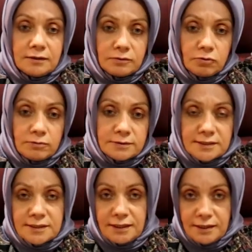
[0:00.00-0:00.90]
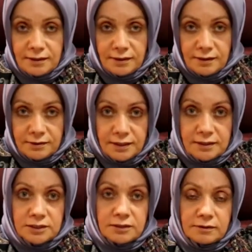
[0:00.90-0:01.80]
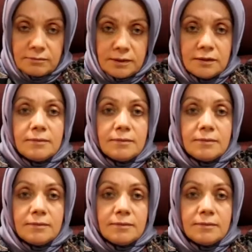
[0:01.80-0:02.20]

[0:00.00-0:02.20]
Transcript: e, doğum sezaryanla tercih edilmeli